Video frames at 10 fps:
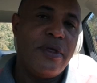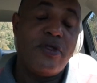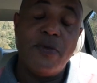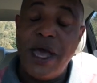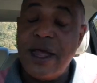
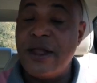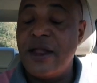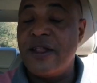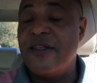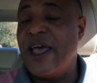سبحان
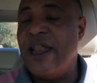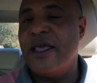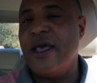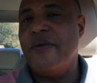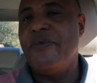الله
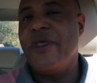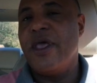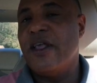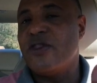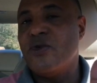لذلك
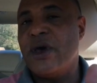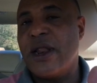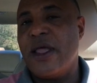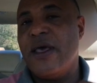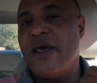
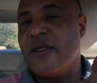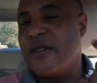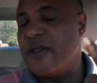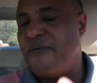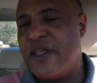السكري
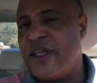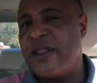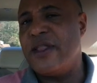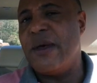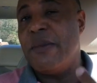ارتفاع
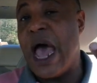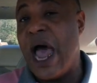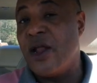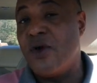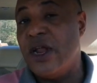ضغط الدم
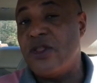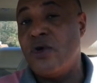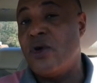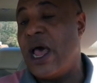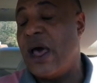على
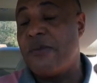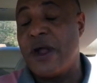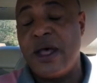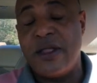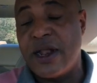الكوليسترول
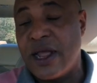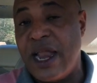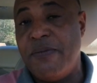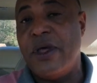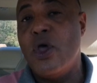امراض
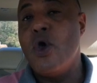القلب